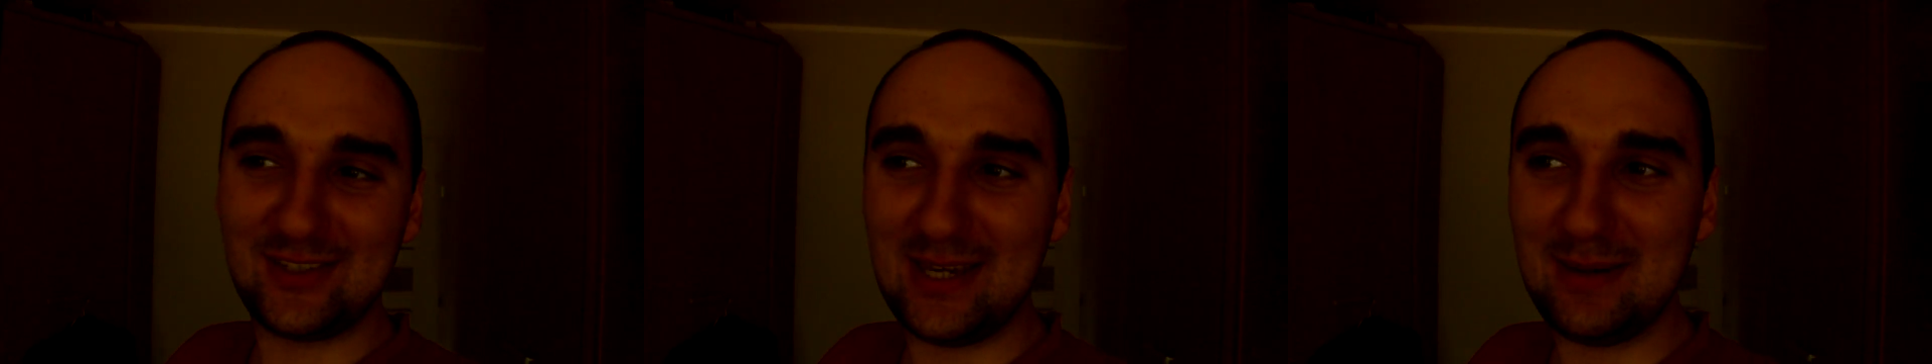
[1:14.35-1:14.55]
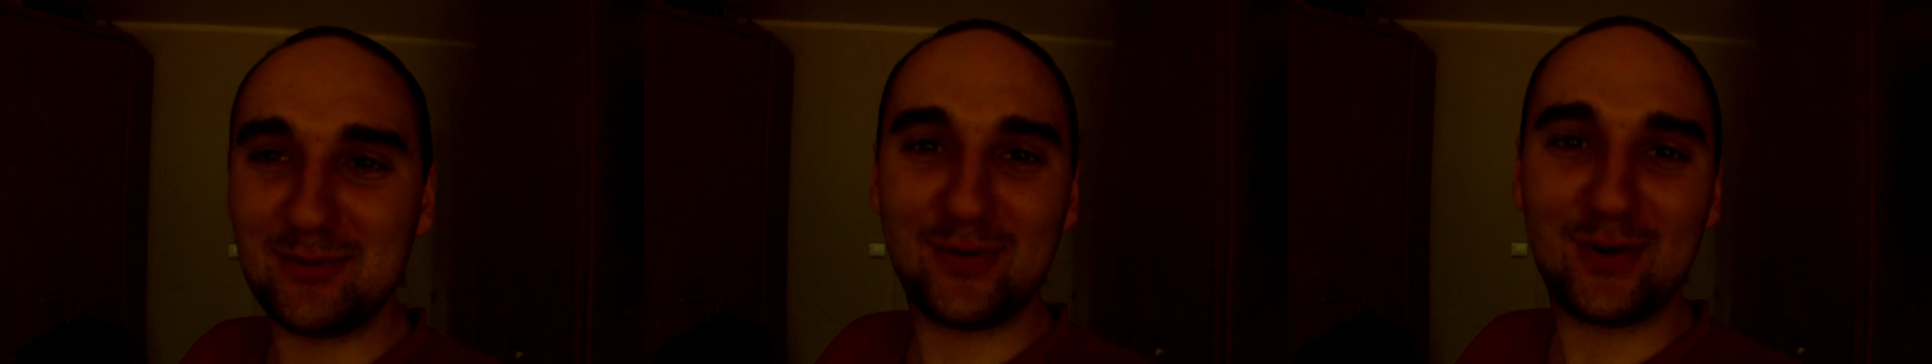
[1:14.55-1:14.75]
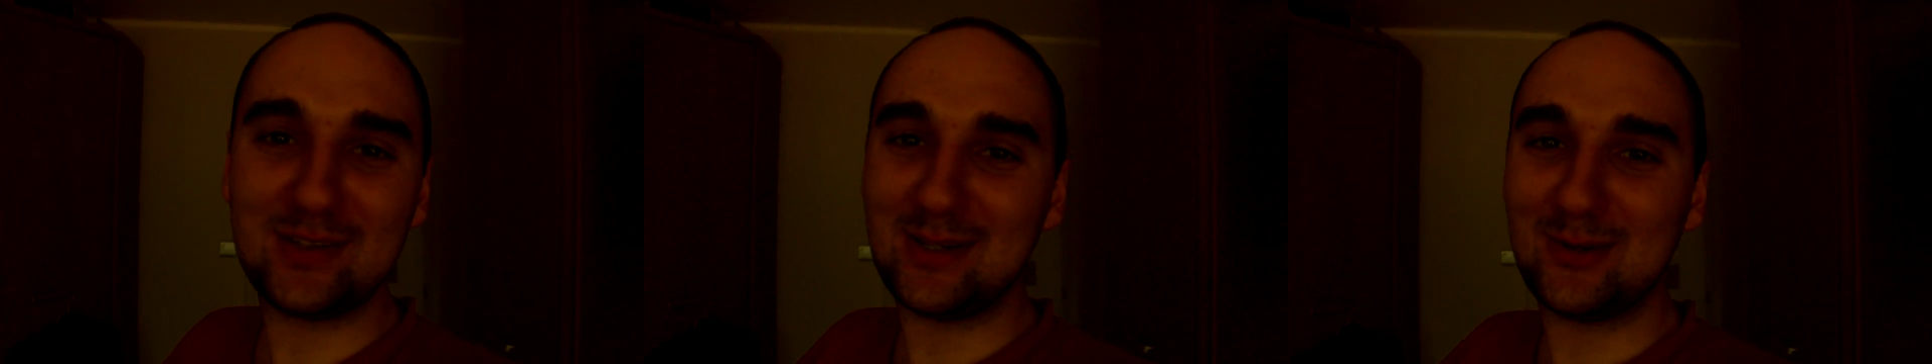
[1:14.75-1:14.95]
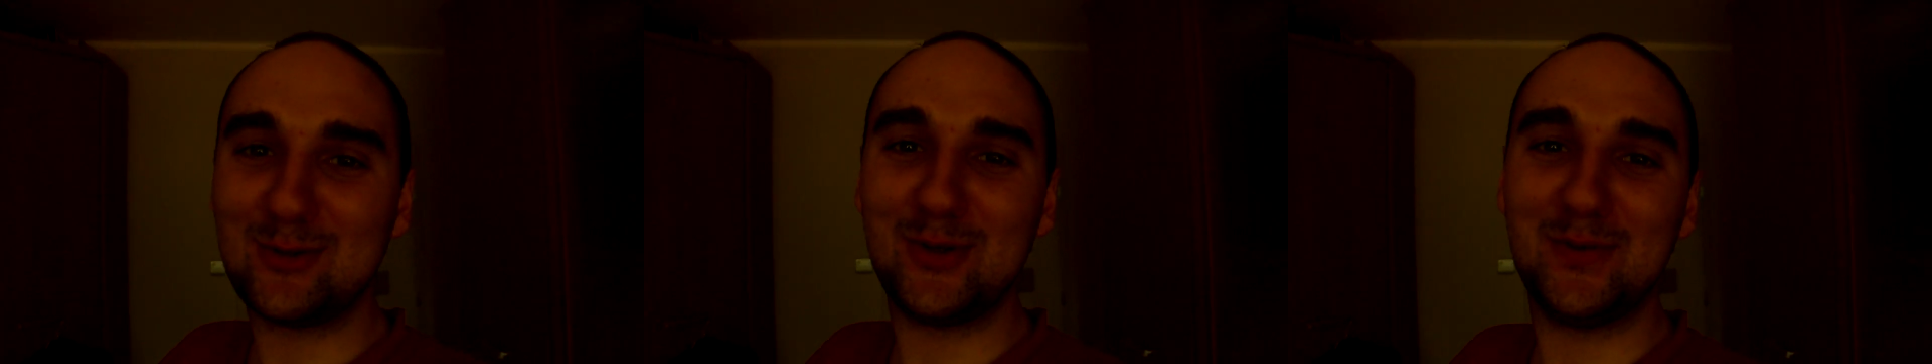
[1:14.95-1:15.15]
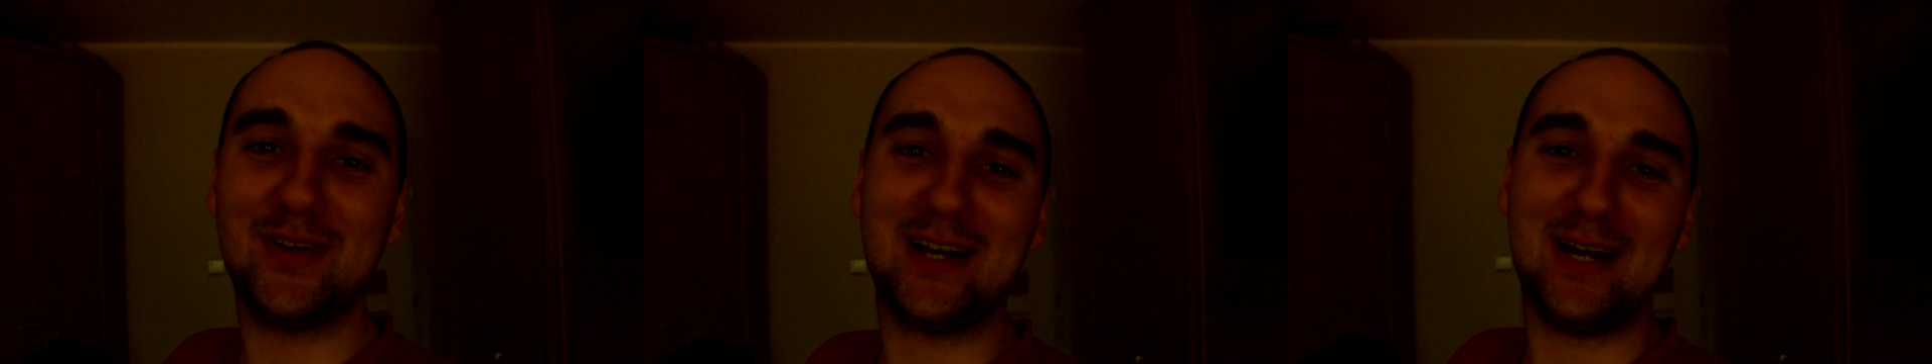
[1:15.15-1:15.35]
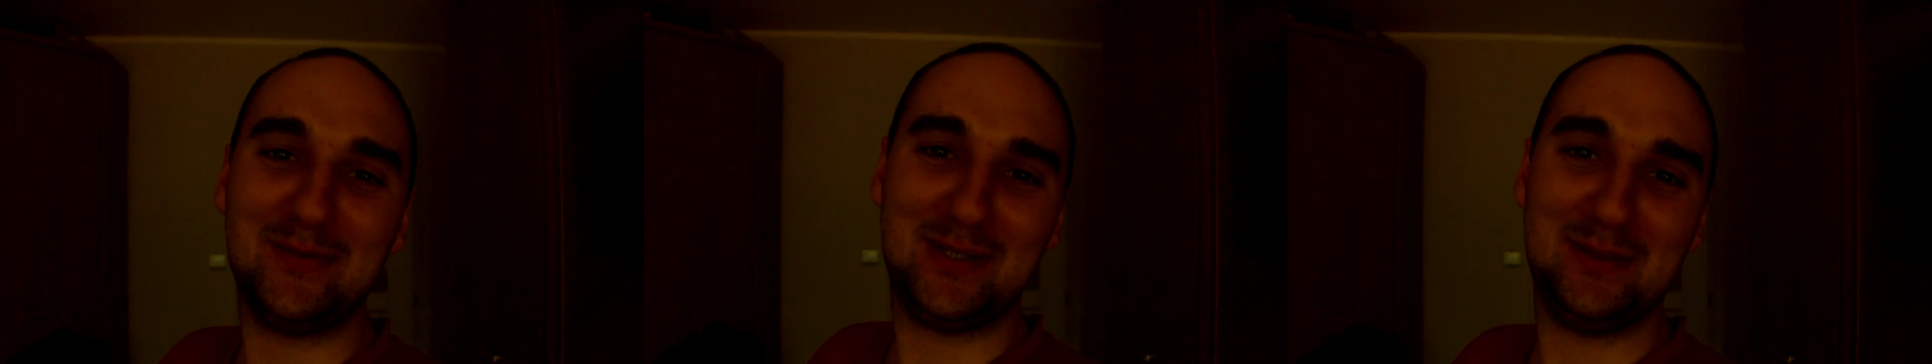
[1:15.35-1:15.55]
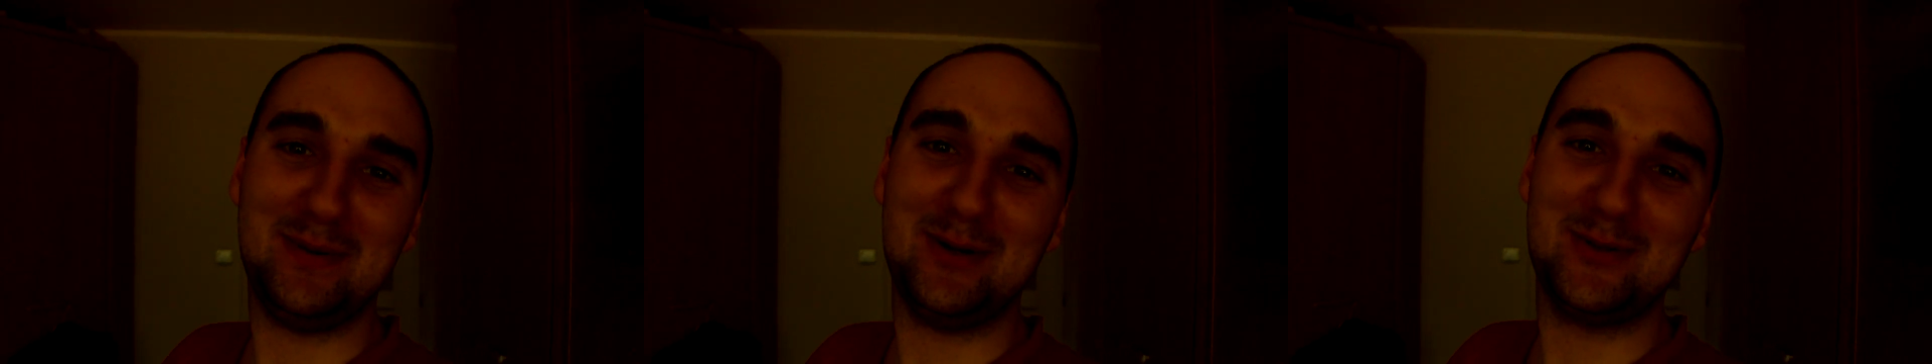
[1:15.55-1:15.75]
kimś w rodzaju człowieka w tym